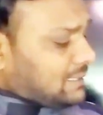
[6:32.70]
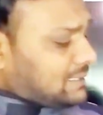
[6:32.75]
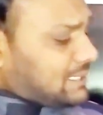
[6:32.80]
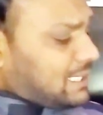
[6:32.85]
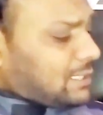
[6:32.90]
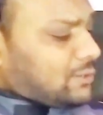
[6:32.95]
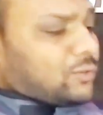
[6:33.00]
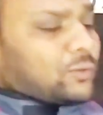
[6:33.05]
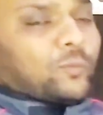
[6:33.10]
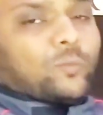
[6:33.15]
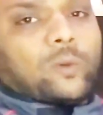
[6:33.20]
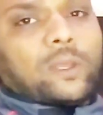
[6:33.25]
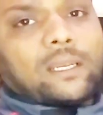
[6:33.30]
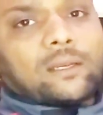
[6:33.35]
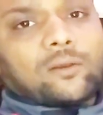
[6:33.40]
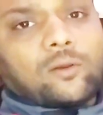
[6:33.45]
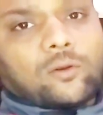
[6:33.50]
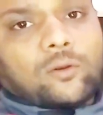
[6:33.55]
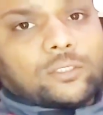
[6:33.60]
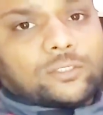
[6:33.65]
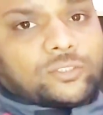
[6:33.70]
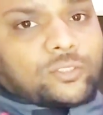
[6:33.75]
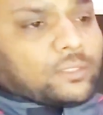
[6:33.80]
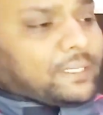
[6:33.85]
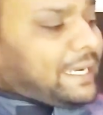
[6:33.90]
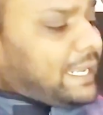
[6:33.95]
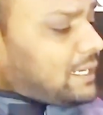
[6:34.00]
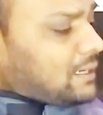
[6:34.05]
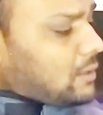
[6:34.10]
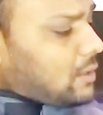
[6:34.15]
इसका तो वेलक्रो
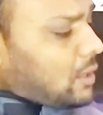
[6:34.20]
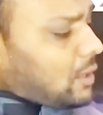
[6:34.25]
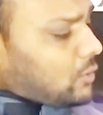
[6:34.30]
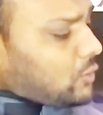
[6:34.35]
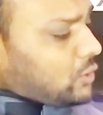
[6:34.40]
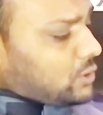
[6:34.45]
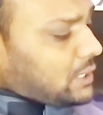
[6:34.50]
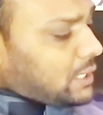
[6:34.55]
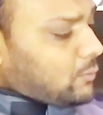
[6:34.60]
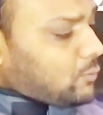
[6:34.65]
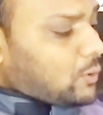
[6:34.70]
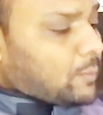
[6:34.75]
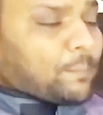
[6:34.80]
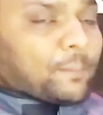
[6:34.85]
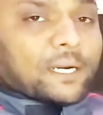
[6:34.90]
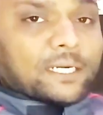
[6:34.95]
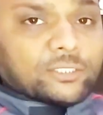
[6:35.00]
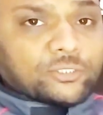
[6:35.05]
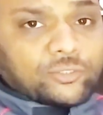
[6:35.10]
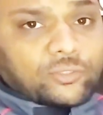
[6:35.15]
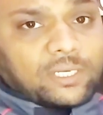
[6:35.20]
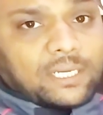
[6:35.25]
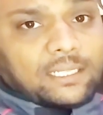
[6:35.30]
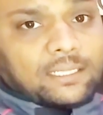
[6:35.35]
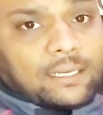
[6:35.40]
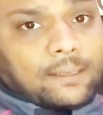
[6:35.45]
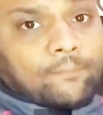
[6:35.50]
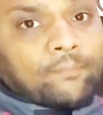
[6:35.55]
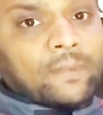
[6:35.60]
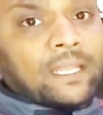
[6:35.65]
जो नेक लॉक होता है वो फट चुका
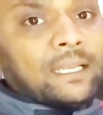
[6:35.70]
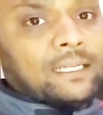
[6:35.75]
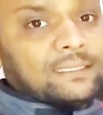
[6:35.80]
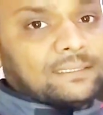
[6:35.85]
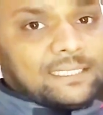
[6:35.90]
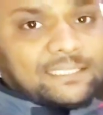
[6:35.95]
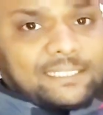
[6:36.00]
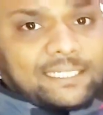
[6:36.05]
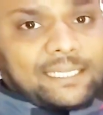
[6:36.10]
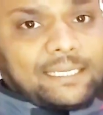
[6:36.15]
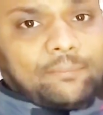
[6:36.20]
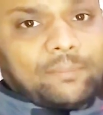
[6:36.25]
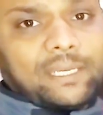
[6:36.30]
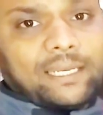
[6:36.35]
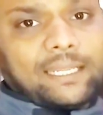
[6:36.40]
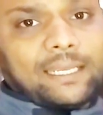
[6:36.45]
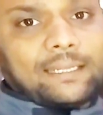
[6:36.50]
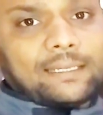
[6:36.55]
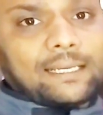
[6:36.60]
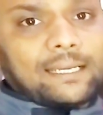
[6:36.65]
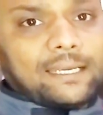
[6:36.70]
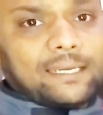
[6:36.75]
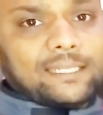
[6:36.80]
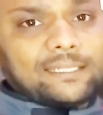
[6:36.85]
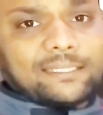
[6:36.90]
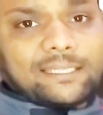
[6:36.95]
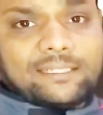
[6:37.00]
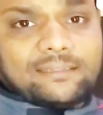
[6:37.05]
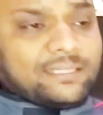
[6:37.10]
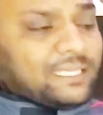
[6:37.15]
था जैसे कि मैंने
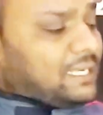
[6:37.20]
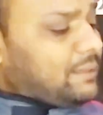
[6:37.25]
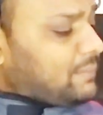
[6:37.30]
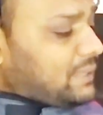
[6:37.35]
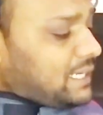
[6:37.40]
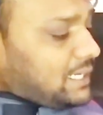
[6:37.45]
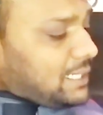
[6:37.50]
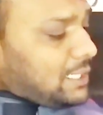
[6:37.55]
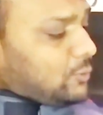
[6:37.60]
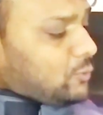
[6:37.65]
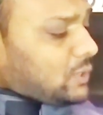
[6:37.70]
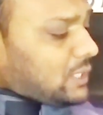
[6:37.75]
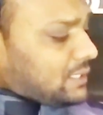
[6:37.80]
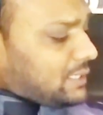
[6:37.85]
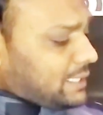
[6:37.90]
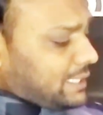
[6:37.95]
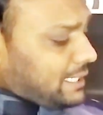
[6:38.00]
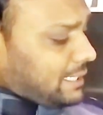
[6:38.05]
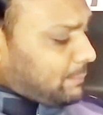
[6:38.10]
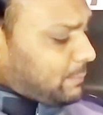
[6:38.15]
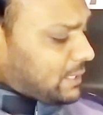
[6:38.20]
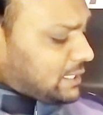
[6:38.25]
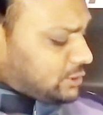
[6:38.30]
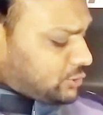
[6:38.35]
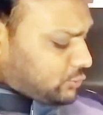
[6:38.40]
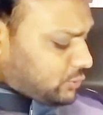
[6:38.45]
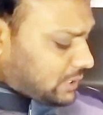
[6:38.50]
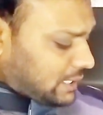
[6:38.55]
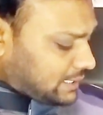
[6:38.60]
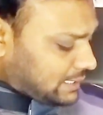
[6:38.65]
खरीद के तीन महीने हुआ था ये
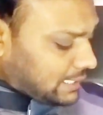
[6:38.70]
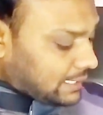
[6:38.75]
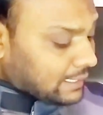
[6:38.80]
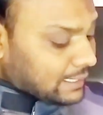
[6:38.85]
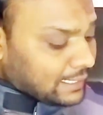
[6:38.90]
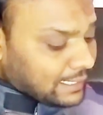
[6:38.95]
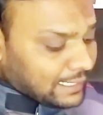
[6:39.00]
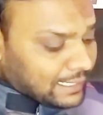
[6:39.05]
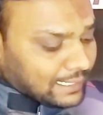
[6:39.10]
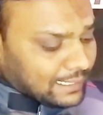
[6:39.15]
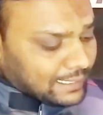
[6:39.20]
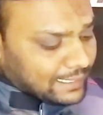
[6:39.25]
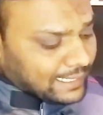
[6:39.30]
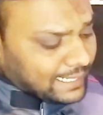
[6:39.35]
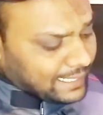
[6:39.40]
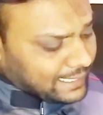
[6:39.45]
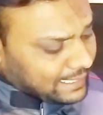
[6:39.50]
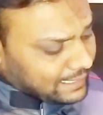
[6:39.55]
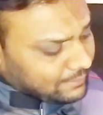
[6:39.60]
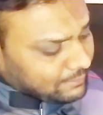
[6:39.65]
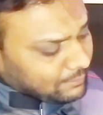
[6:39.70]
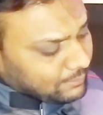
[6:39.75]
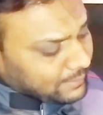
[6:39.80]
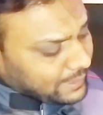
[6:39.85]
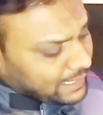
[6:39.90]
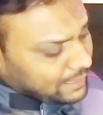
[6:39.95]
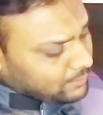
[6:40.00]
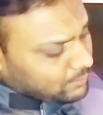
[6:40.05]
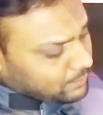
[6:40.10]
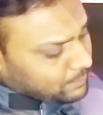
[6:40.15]
फट चुका था लेकिन
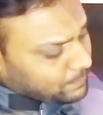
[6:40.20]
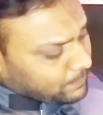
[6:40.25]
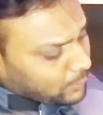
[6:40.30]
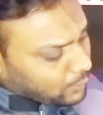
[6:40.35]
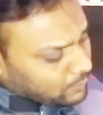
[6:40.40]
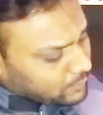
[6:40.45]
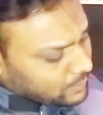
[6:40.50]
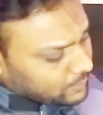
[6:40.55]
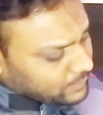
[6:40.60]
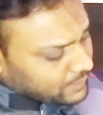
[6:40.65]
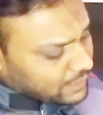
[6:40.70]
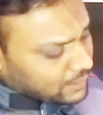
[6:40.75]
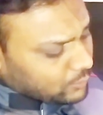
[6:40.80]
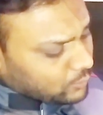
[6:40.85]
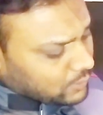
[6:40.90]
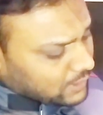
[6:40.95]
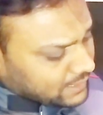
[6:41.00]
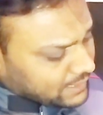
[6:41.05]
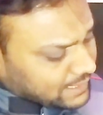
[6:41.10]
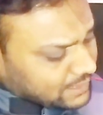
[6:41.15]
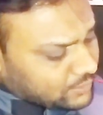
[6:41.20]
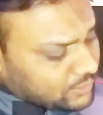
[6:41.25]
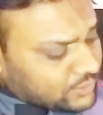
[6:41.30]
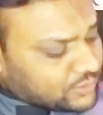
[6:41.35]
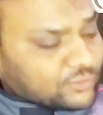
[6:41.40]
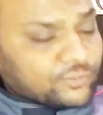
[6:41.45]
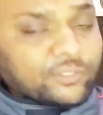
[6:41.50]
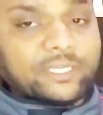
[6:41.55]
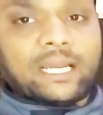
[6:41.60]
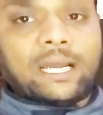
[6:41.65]
मेन प्रॉब्लम ये हुआ कि
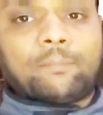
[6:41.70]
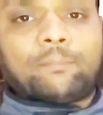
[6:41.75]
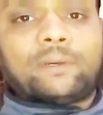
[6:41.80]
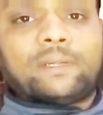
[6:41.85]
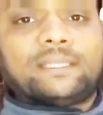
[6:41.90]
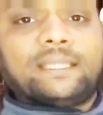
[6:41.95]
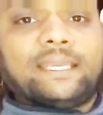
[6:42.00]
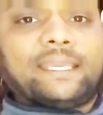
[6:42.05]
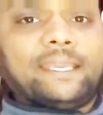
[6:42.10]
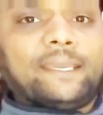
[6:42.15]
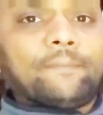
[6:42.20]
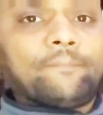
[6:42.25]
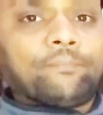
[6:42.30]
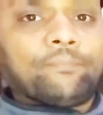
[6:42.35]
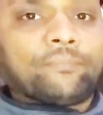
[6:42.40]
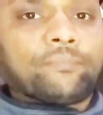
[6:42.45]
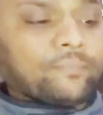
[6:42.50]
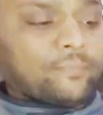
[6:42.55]
दोस्तों यहाँ पर देखिए